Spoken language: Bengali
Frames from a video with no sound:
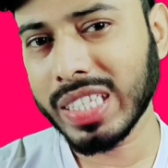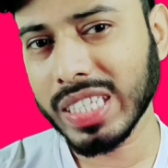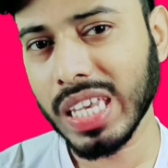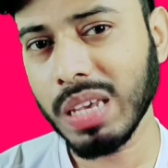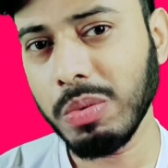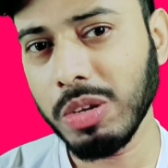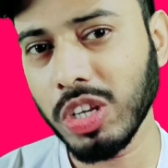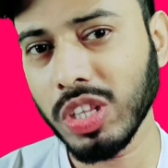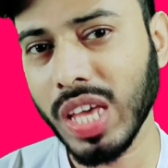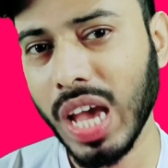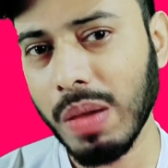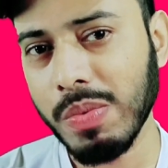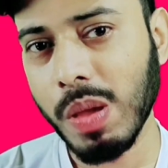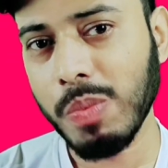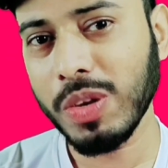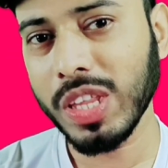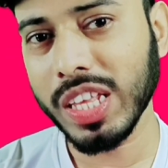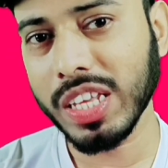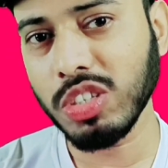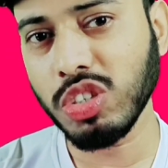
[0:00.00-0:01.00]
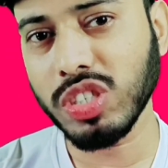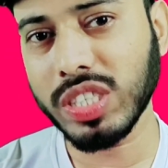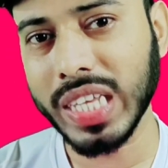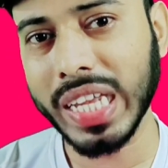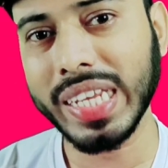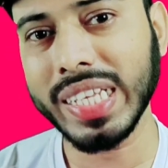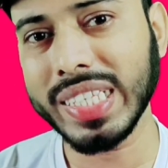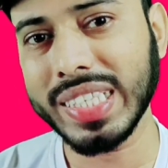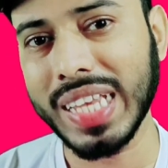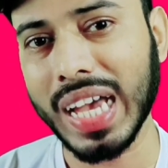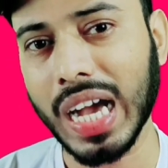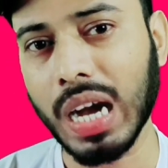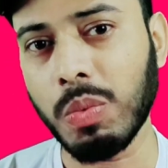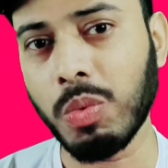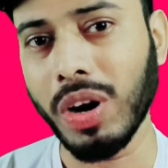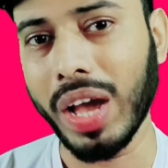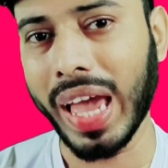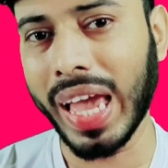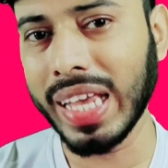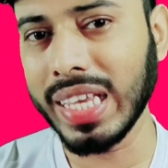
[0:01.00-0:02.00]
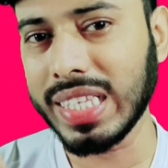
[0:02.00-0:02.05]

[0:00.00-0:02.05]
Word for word: আজকে ভিডিওতে আমি আপনাদের কিছু সেটিংস দেখাবো